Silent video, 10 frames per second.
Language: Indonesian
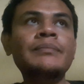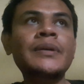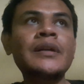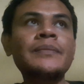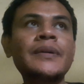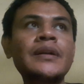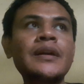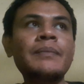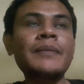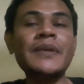
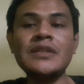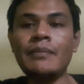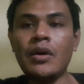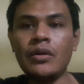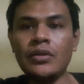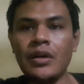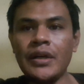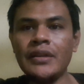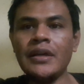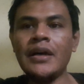benar-benar apa bisa mengontrol
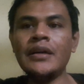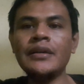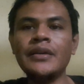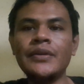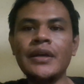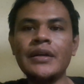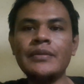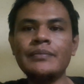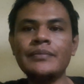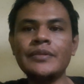kita gitu ya
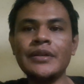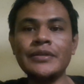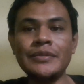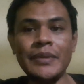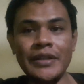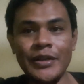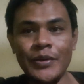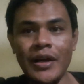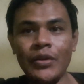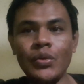seperti ke
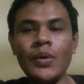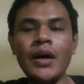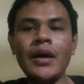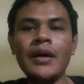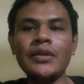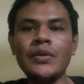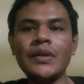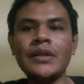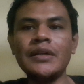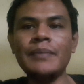orang tua atau
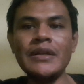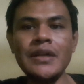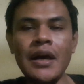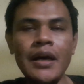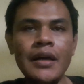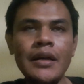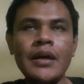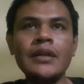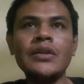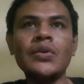ke pasangan
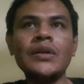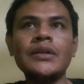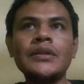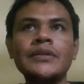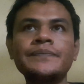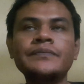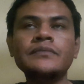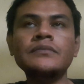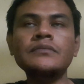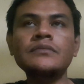atau ke
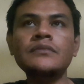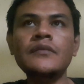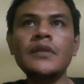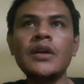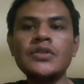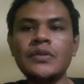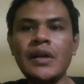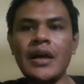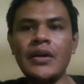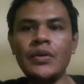
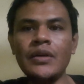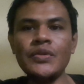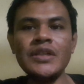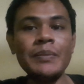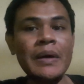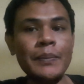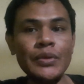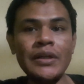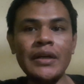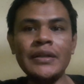saudara kandung atau
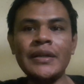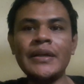siapapun yang